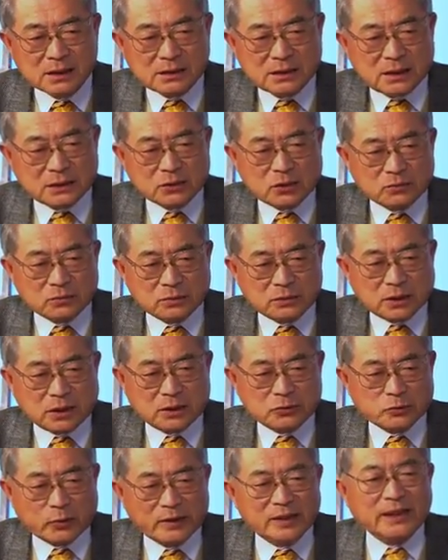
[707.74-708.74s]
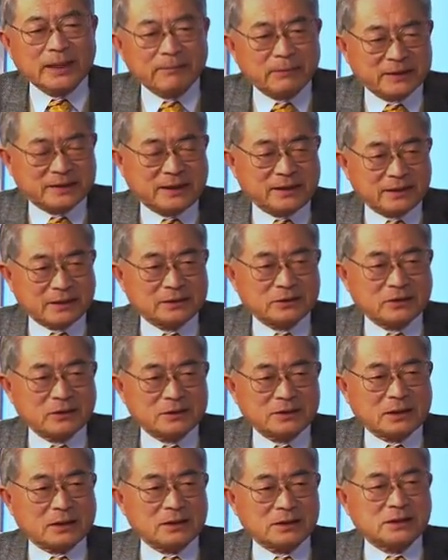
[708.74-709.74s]
种所谓 liberty 啊，这
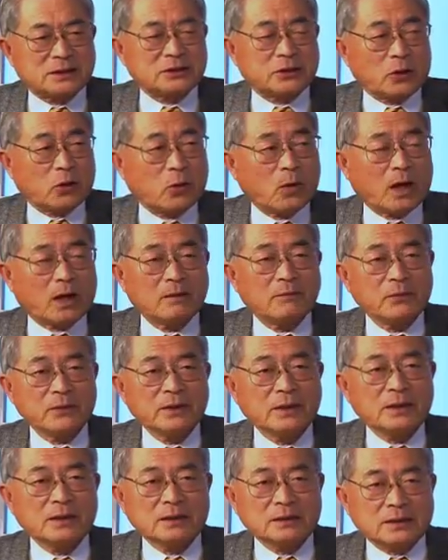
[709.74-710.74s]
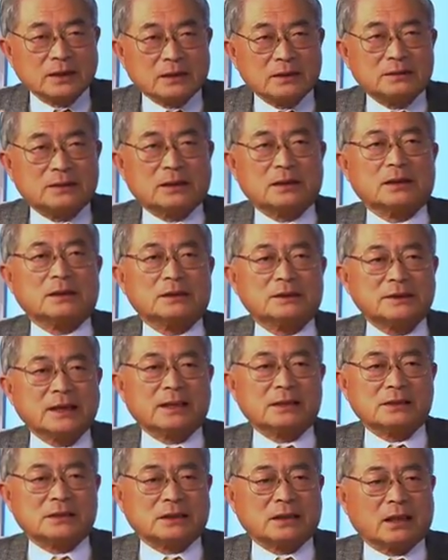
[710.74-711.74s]
个自由啊的
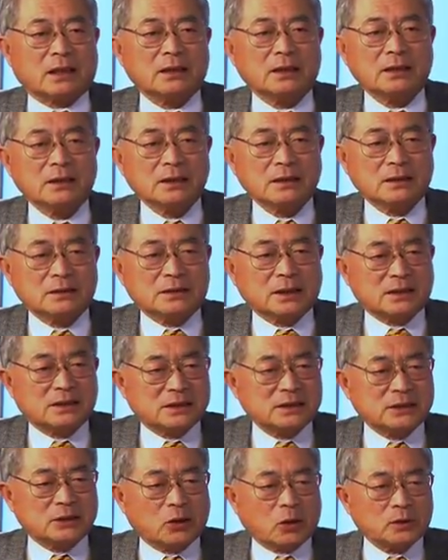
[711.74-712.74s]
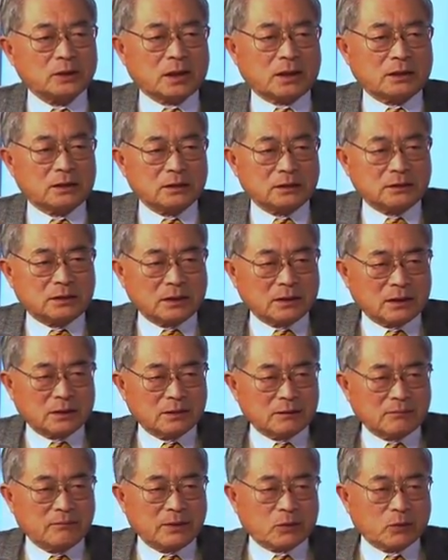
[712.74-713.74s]
限制啊，这自由
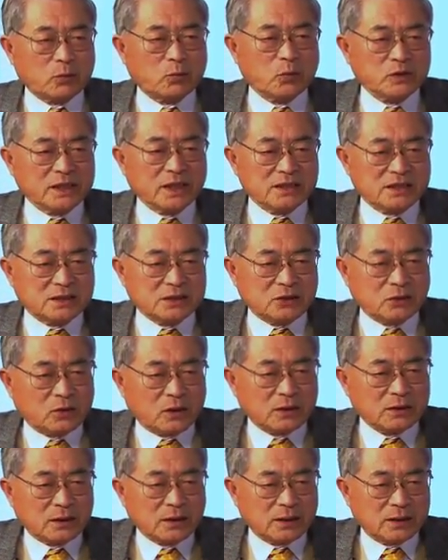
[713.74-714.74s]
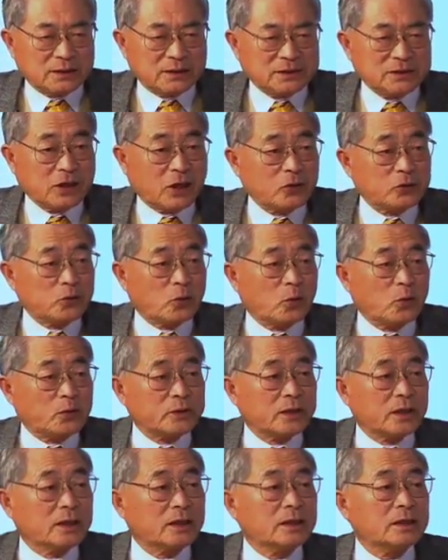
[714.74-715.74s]
的美国无限自由啊，可能要有一
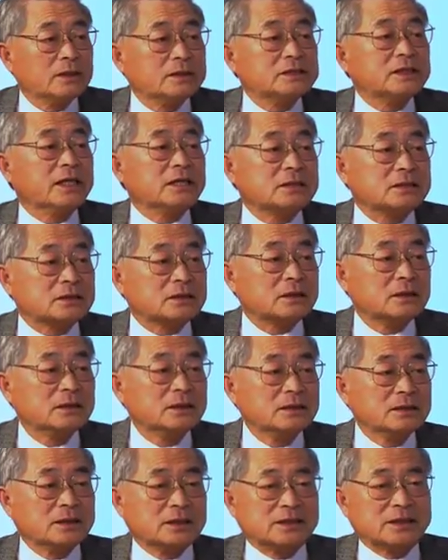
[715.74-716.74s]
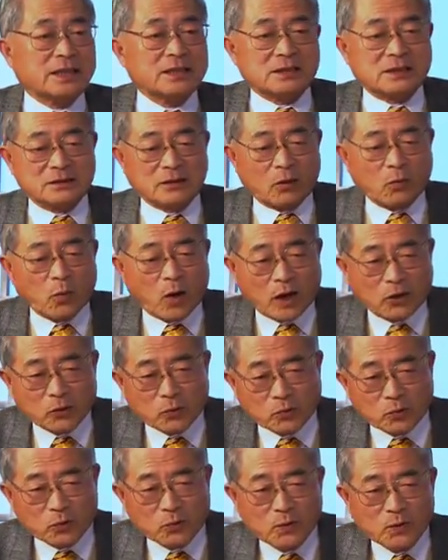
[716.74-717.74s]
个限制，这牵涉到网
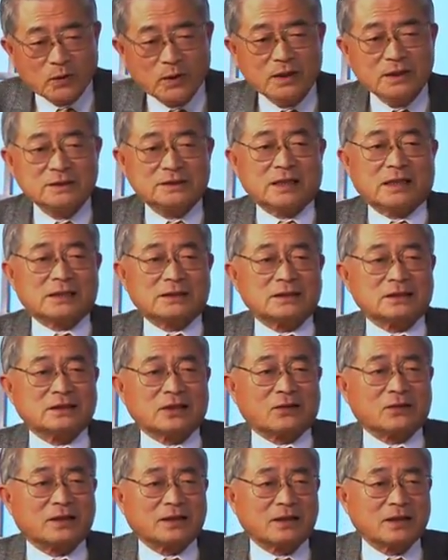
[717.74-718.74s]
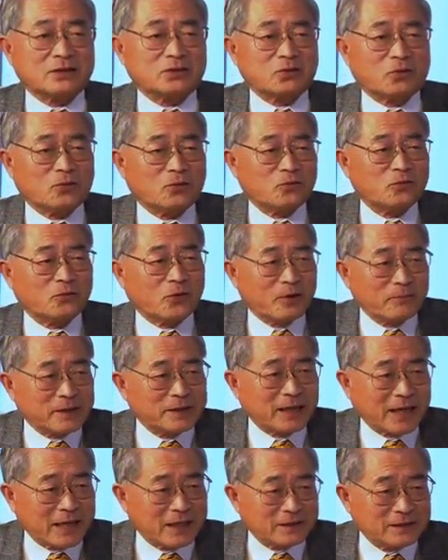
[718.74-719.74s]
络。牵涉到各种方面
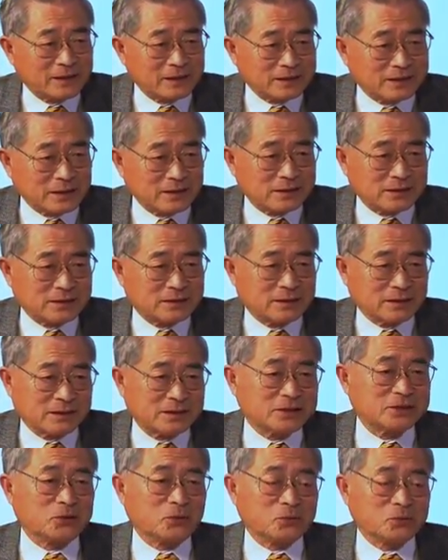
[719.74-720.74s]
的自由